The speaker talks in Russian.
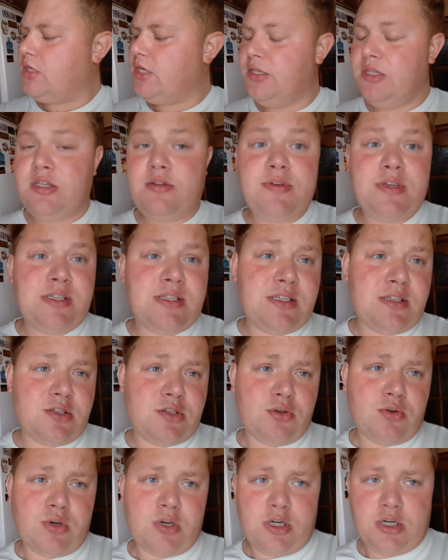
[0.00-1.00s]

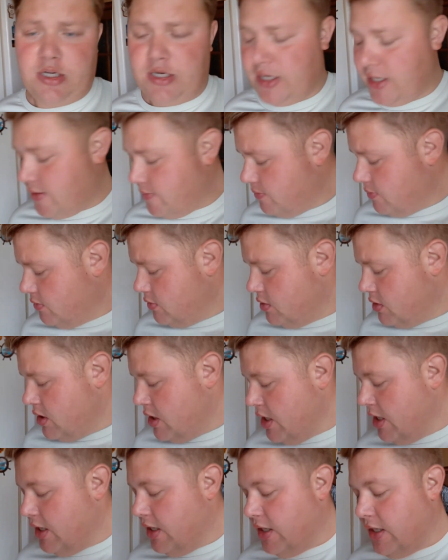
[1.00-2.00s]
240 грамм.
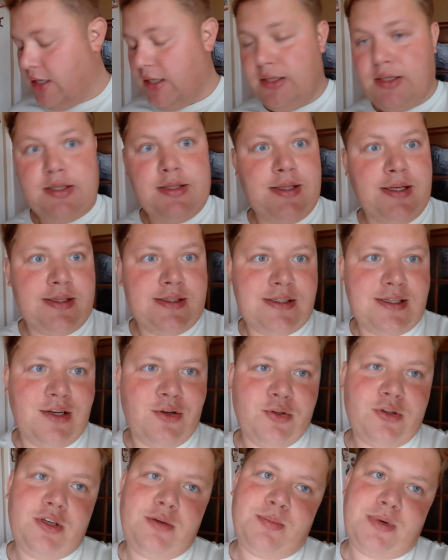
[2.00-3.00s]
Это для
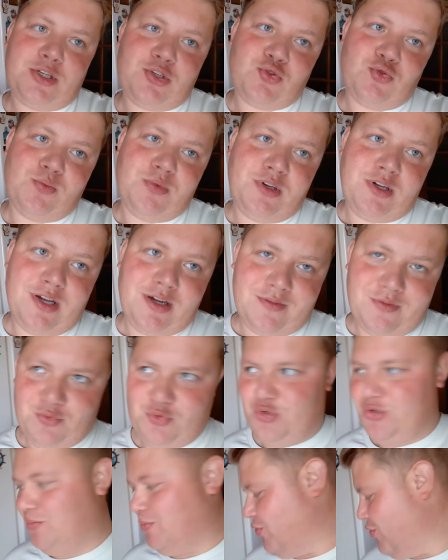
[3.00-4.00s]
селедки под шубой, как вы
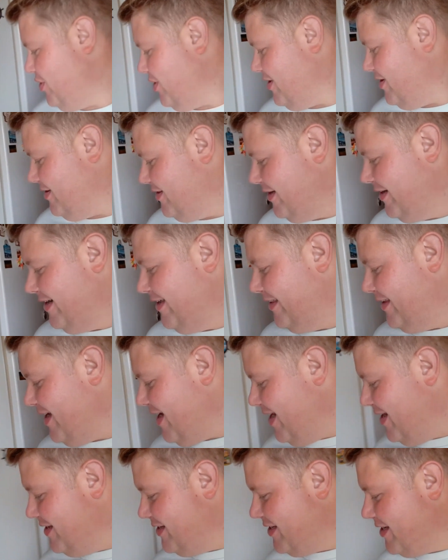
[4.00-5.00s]
уже поняли,
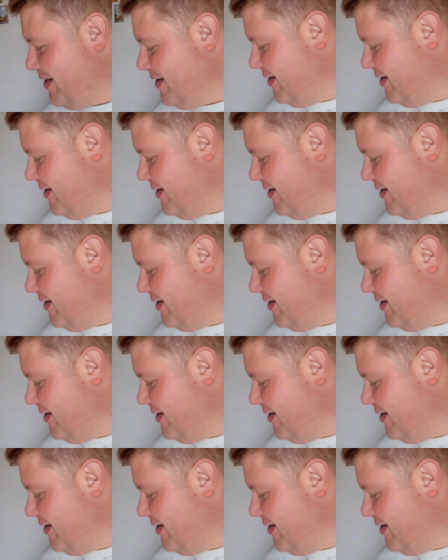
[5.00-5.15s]
догадались.